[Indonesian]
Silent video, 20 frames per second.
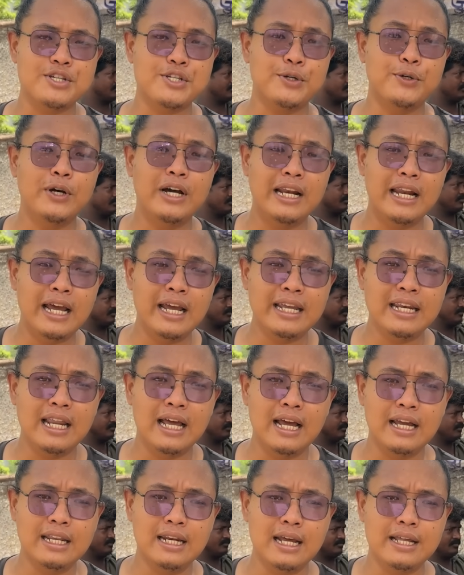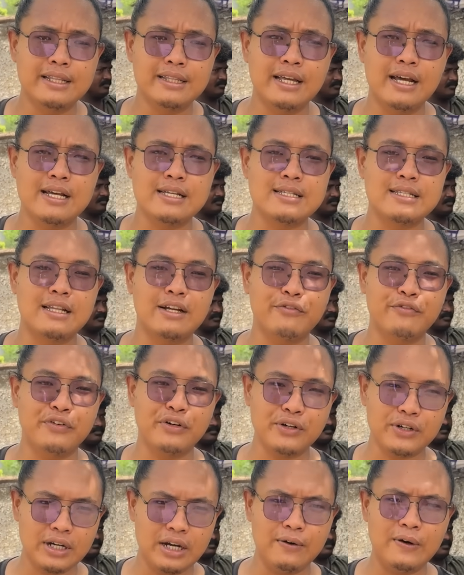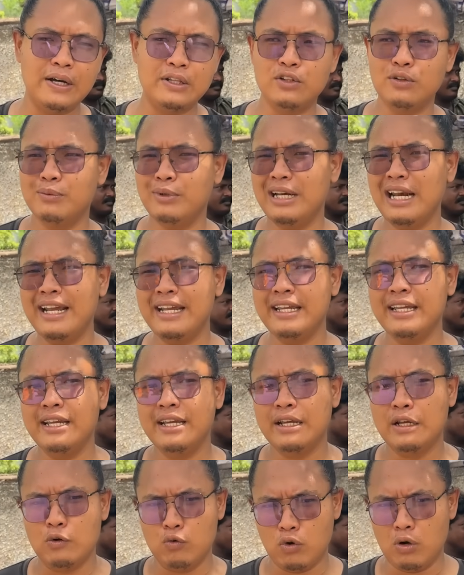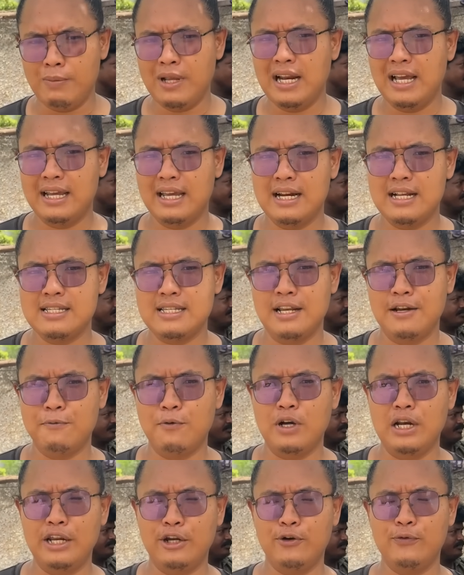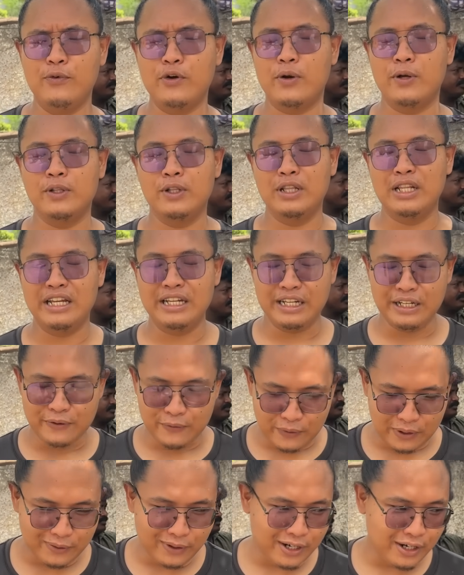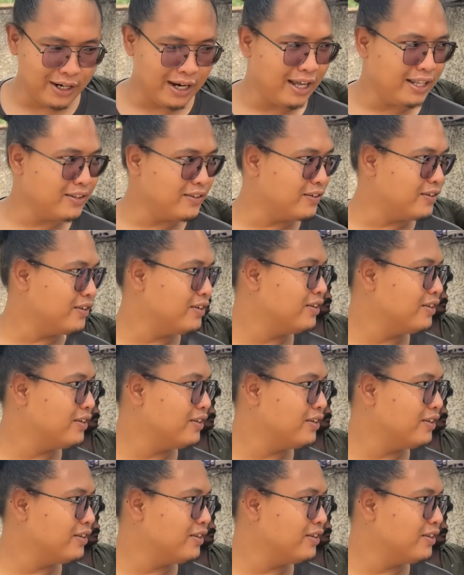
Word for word: asyhadu ilaha illa anta astaghfiruka wa atubu ilaik. Wabillahi assalamualaikum warahmatullahi wabarakatuh.